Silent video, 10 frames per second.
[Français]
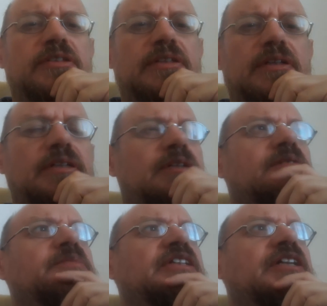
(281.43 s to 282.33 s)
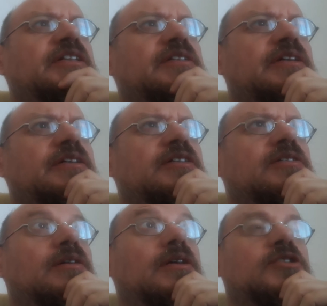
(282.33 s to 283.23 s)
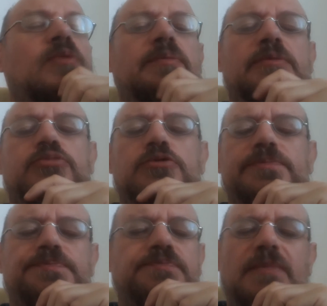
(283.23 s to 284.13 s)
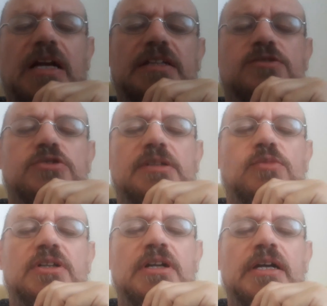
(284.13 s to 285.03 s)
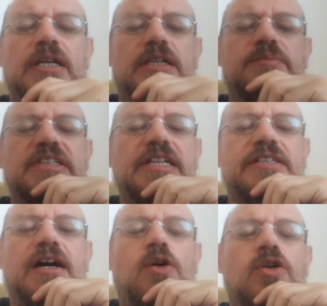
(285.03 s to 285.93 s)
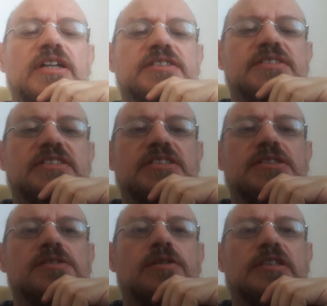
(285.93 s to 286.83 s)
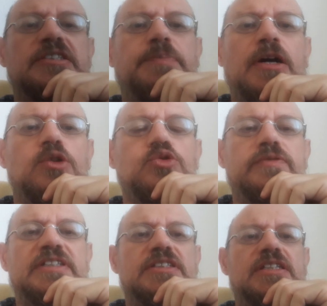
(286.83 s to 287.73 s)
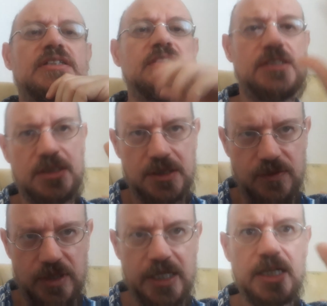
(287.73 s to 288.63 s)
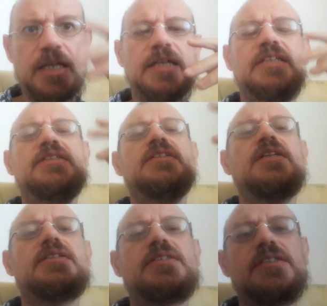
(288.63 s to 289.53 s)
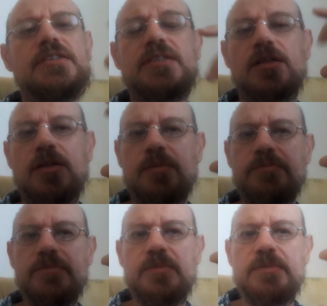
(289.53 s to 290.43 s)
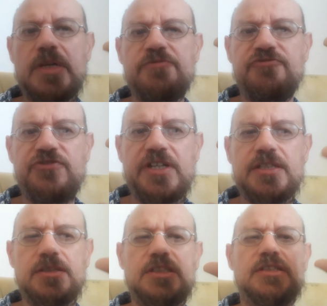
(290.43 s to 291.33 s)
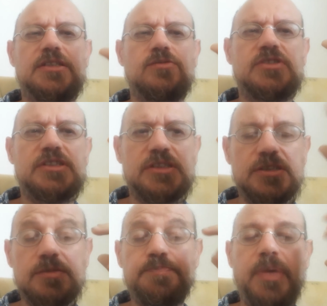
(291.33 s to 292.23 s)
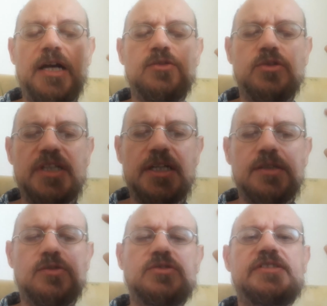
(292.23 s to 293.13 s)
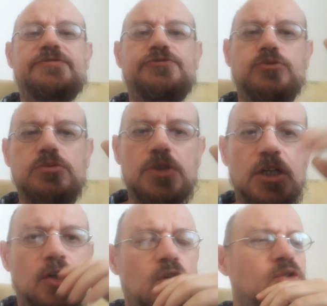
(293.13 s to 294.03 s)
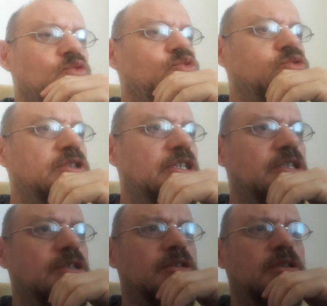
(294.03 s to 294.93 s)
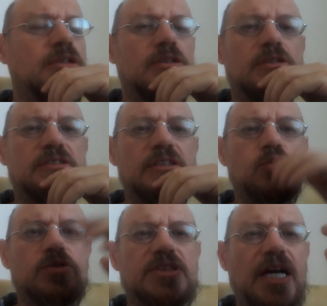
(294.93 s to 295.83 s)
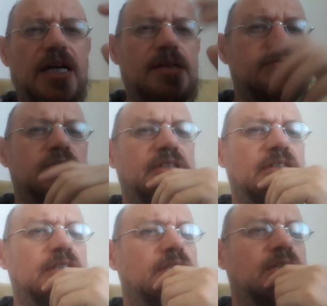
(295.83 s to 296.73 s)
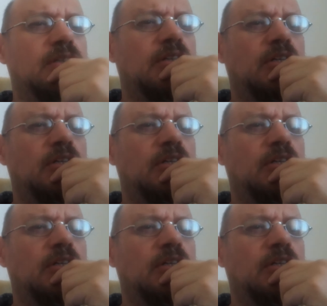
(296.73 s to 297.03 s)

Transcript: ah, je me rappelle plus. Ah, excusez-moi. Emiliana Orlandi, la disparue du Vatican, voilà, qui était dans la même veine, qui était aussi paranoïaque, aussi fou, où des, euh, des notables, des, euh,